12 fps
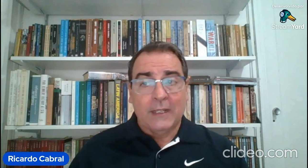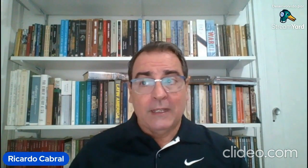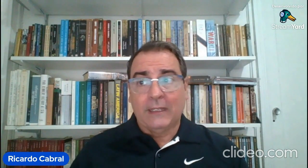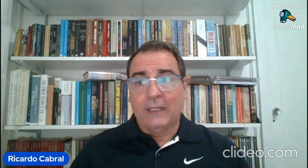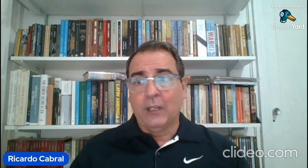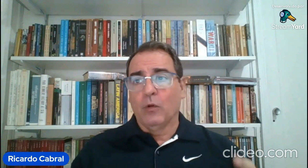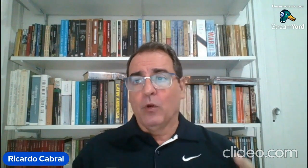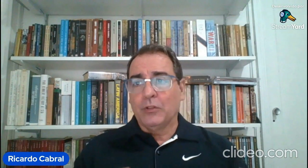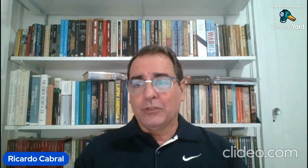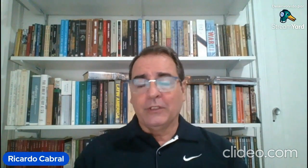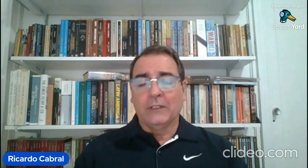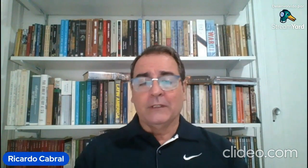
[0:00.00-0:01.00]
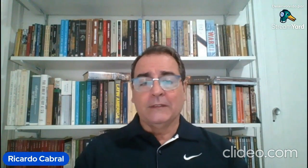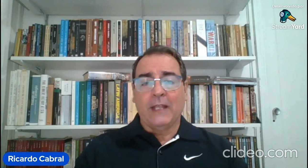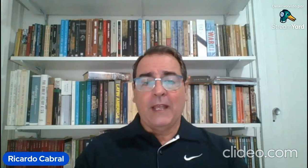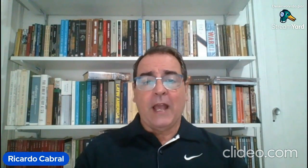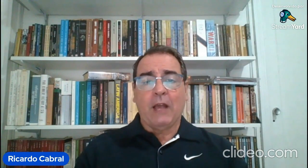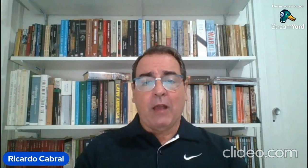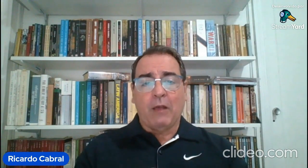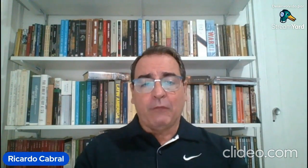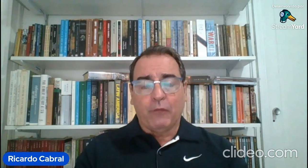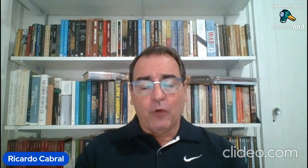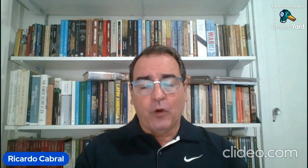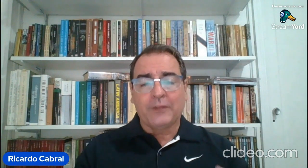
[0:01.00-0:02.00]
e que hoje né, a, a
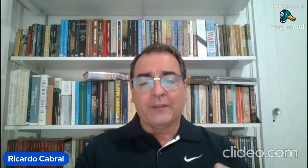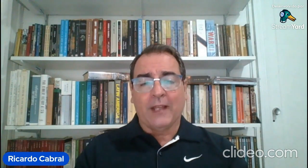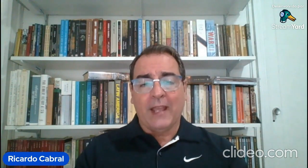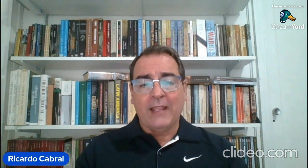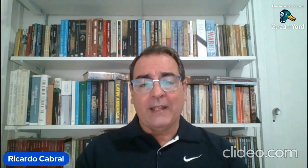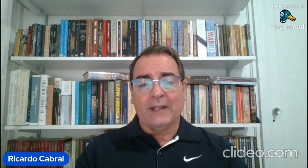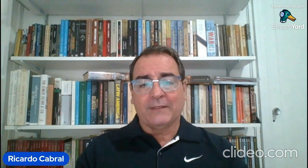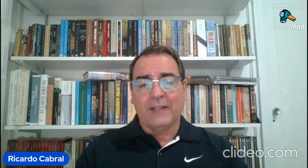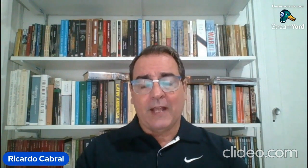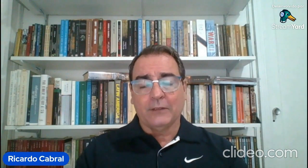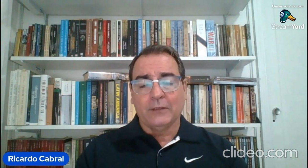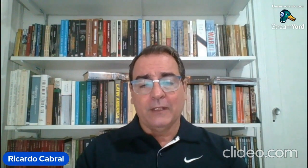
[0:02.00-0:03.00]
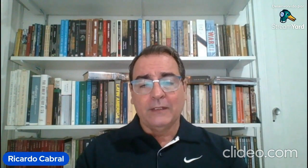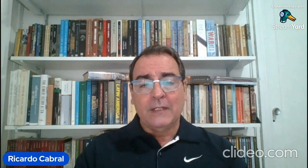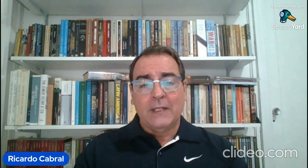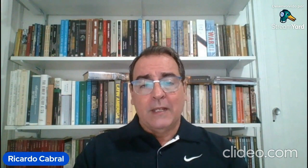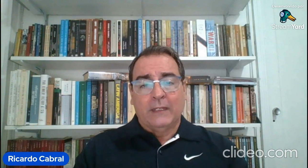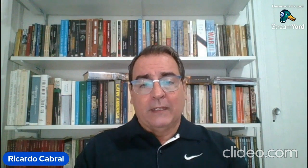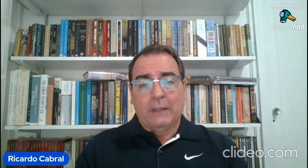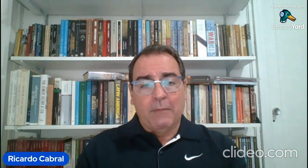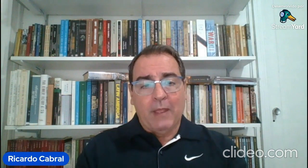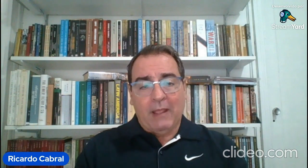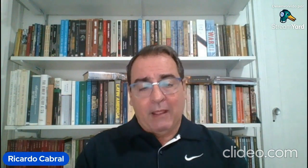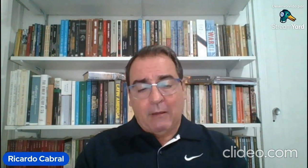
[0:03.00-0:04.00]
força, é engraçado, né? Que,
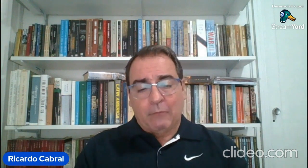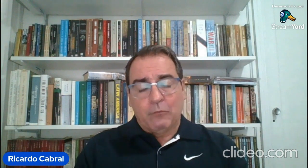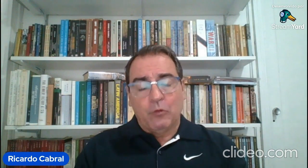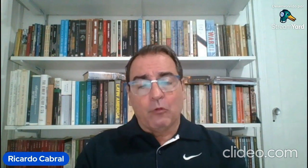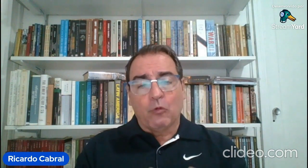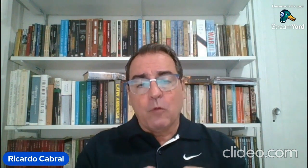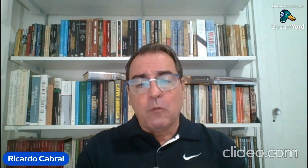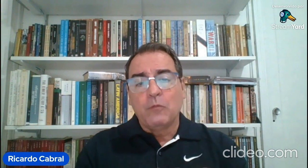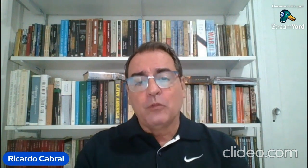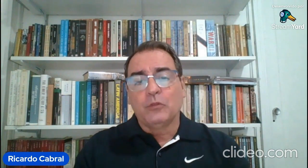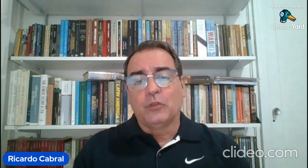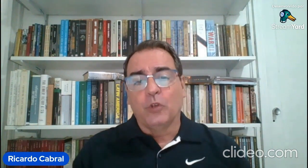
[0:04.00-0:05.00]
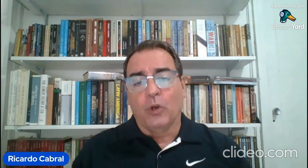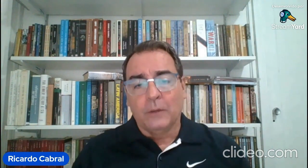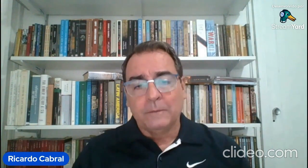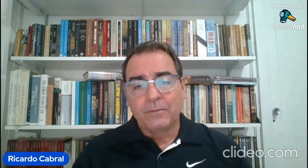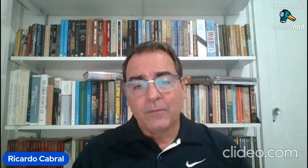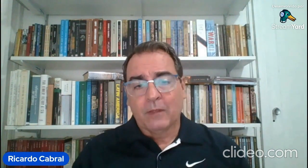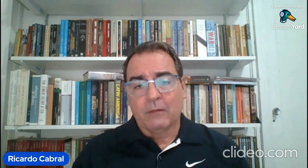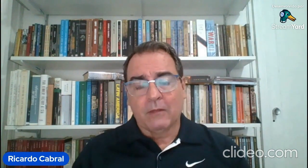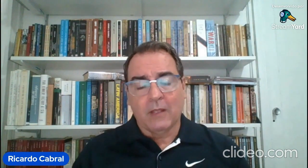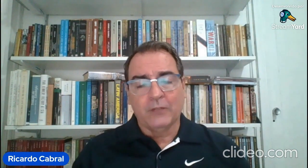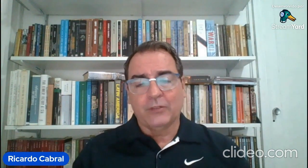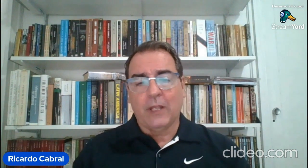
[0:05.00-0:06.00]
é, é como mudou.
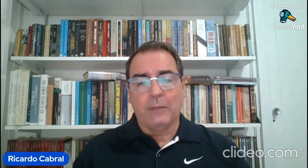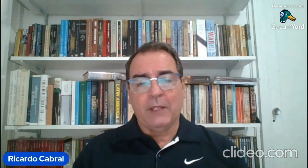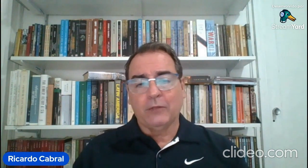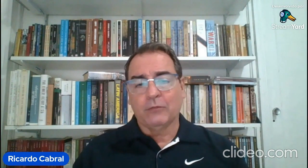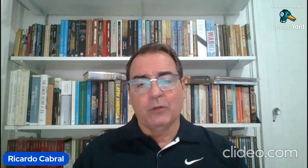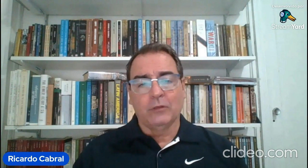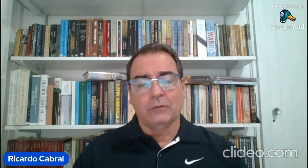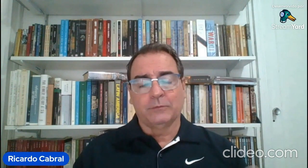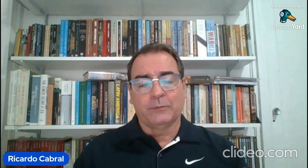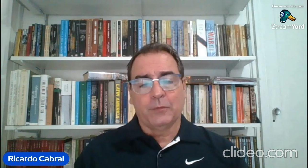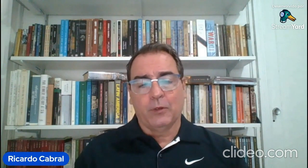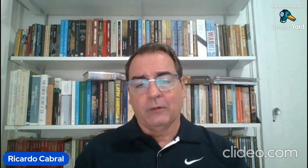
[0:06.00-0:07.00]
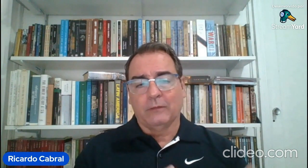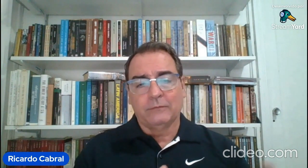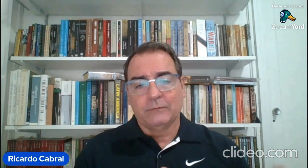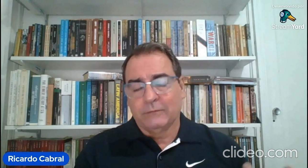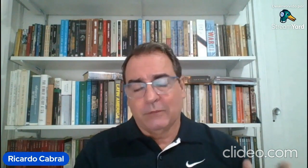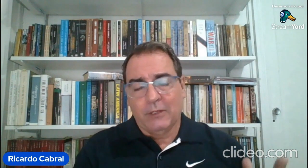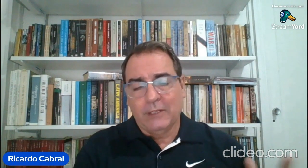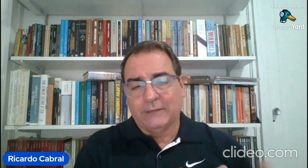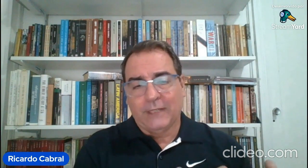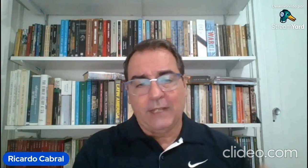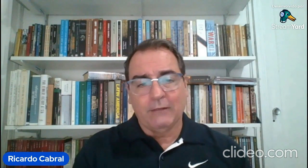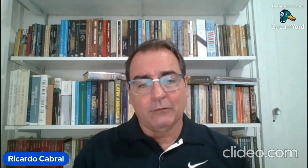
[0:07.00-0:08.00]
Antigamente, quando pô, eu
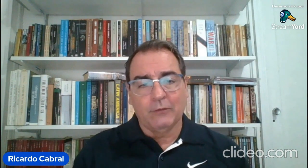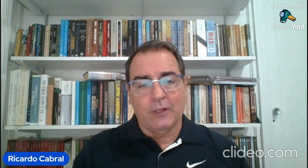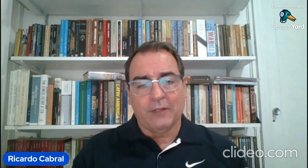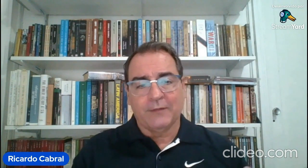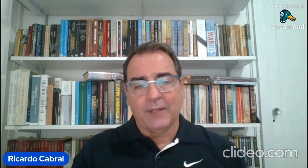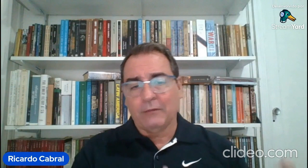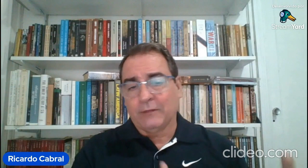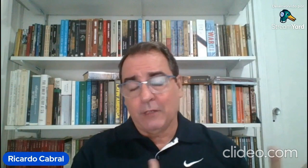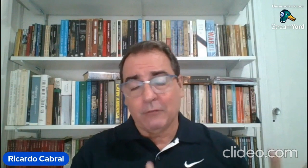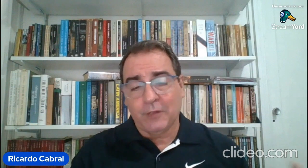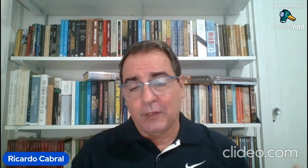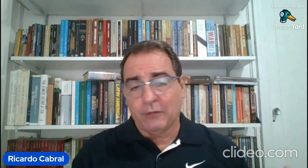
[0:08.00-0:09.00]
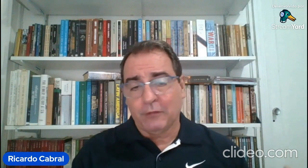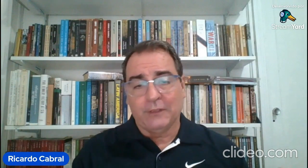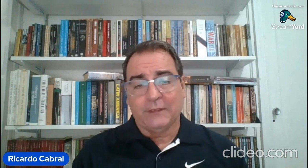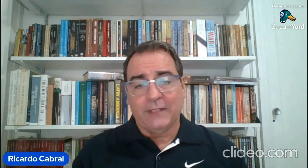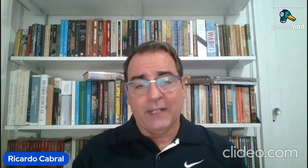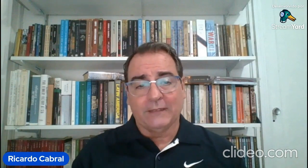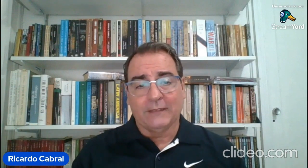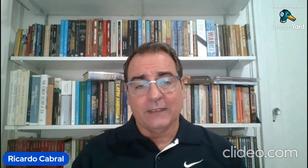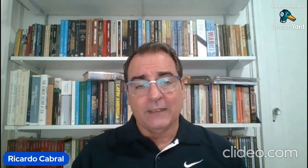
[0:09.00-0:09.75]
entrei no, no Exército, entrei nos anos 80,